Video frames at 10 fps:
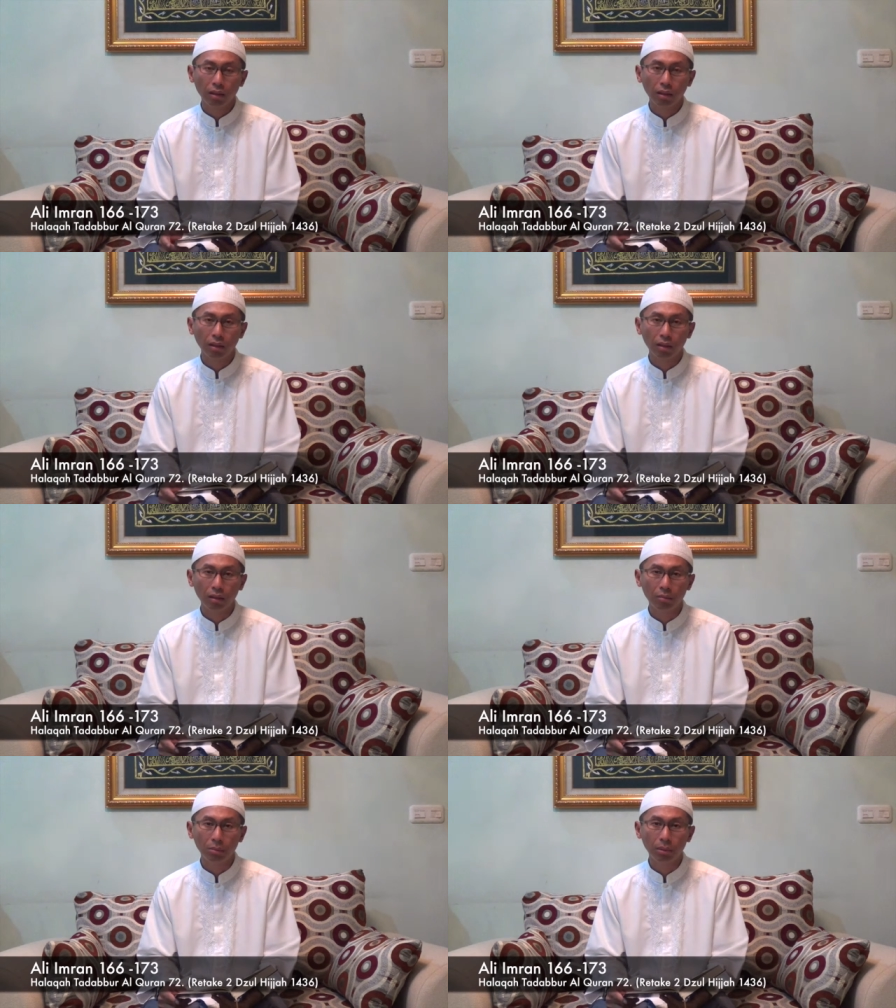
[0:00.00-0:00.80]

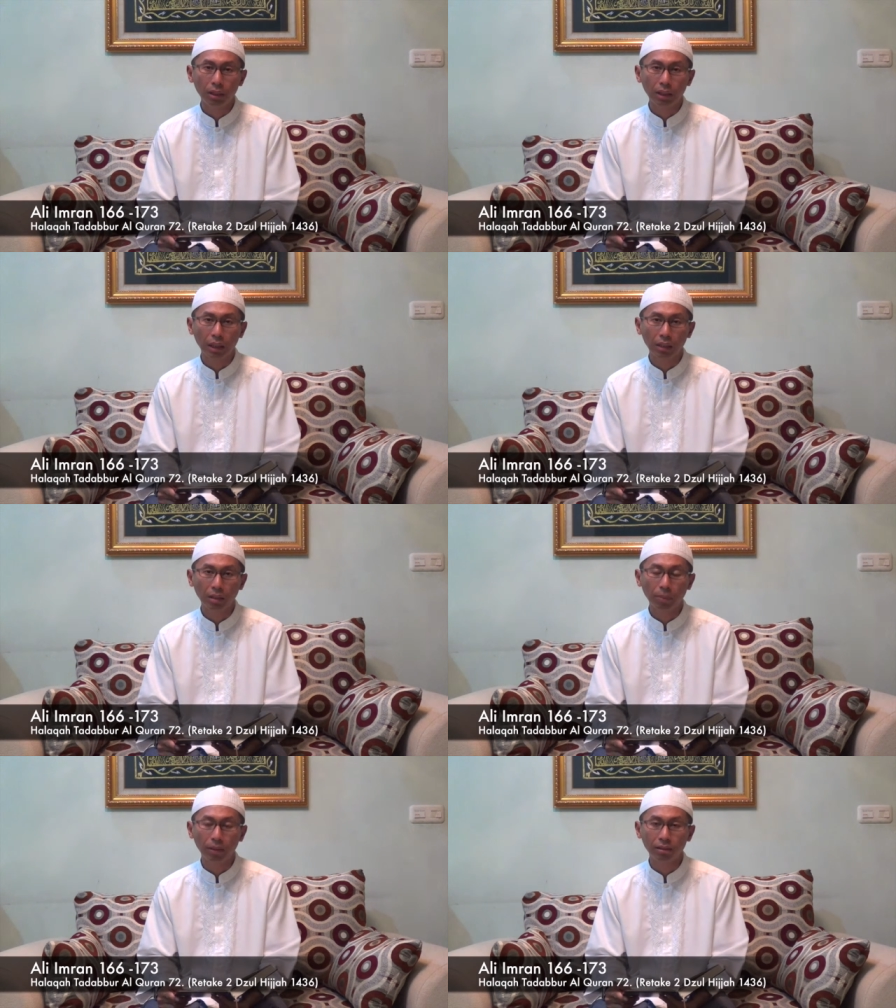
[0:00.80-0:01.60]
uh, memberikan
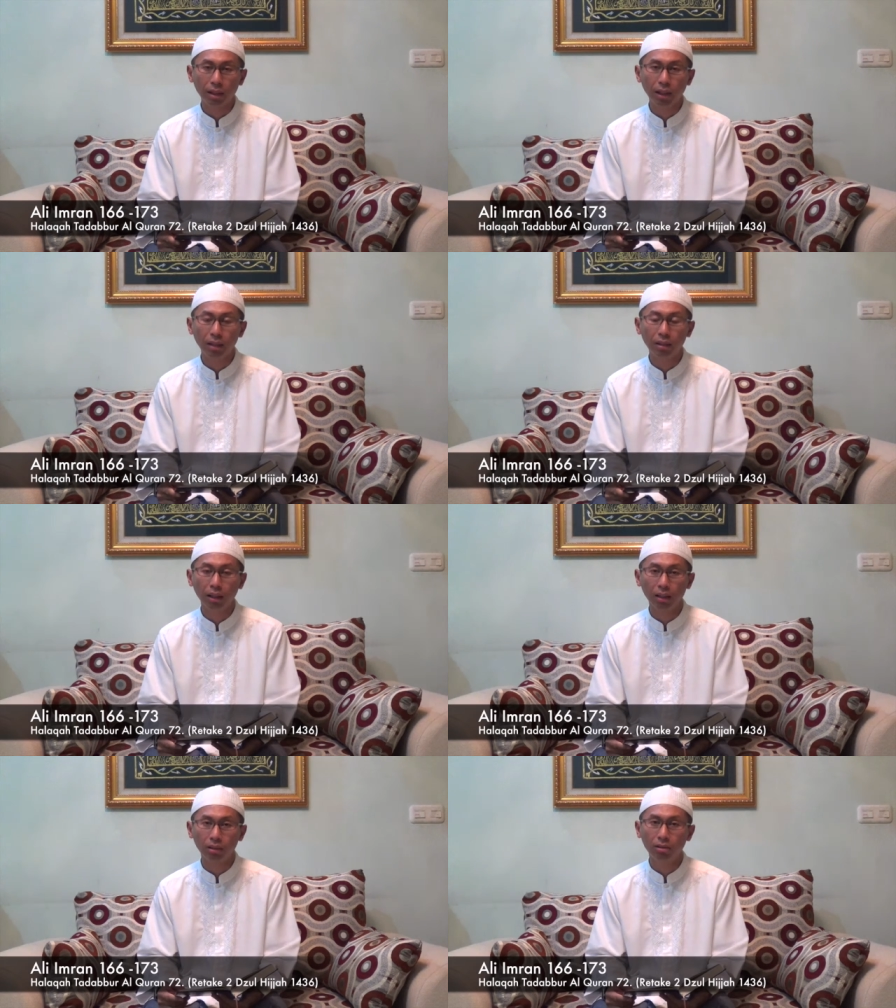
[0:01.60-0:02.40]
kepasrahan
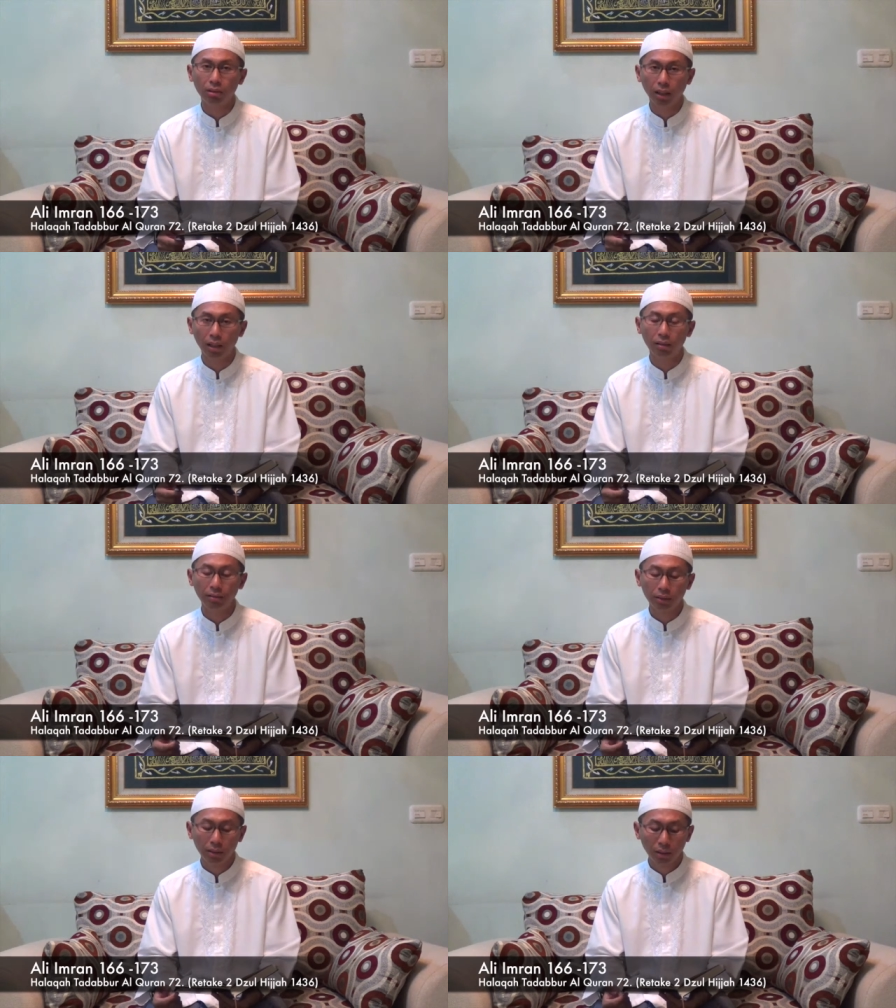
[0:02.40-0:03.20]
yang total
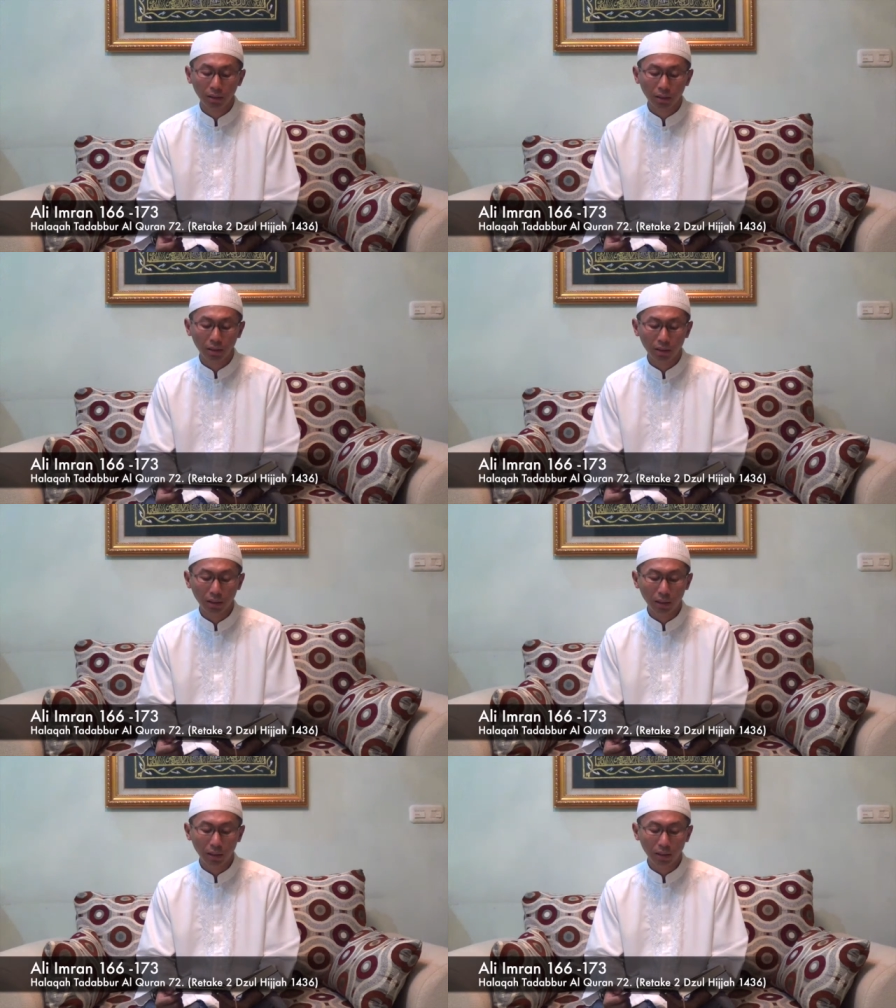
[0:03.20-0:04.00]

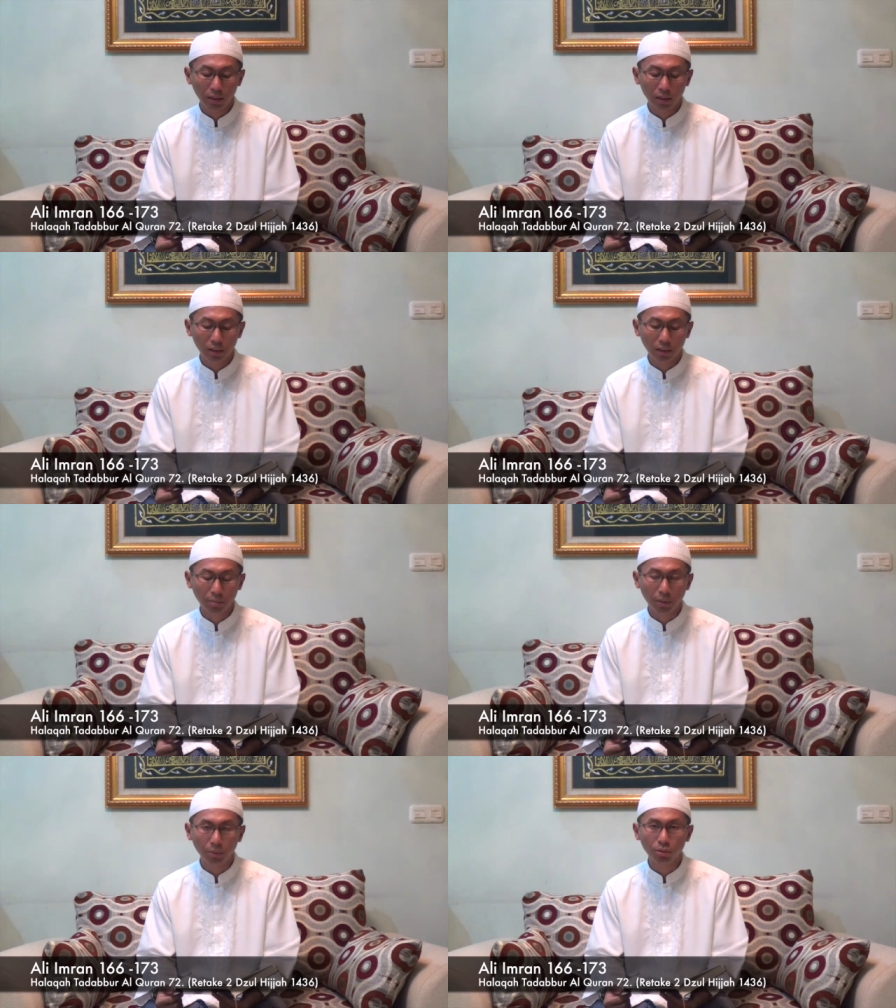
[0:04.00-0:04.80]
ketika kita
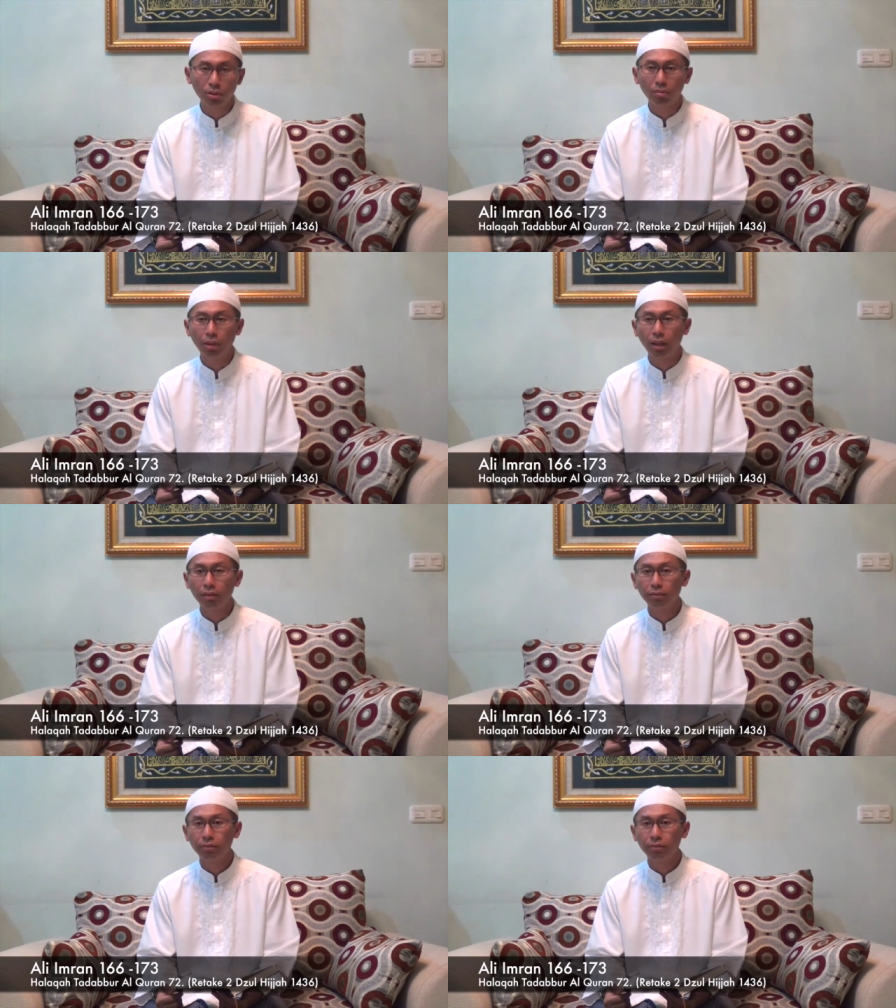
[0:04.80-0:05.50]
ditimpa musibah.